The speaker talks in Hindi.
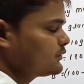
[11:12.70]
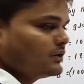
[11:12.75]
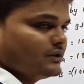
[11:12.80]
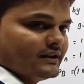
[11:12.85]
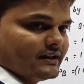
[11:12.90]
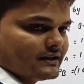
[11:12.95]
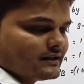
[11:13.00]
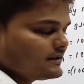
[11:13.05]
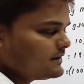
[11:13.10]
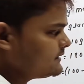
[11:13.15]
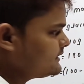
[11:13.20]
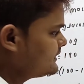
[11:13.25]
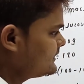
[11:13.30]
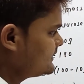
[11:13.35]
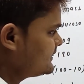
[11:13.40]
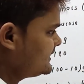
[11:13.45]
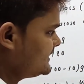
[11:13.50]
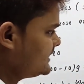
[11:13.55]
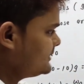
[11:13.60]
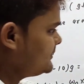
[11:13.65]
कोई दिक्कत
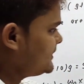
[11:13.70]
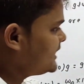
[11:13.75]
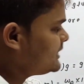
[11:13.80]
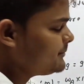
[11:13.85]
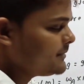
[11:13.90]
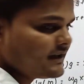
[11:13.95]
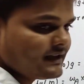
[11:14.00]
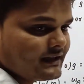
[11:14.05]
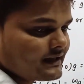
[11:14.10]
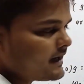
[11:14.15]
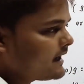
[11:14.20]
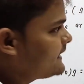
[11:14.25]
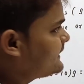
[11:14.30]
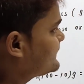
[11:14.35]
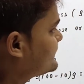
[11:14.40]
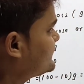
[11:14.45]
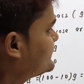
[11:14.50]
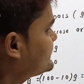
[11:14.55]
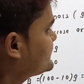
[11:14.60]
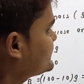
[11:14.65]
एम में ही
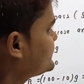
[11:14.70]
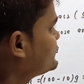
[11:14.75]
आएगा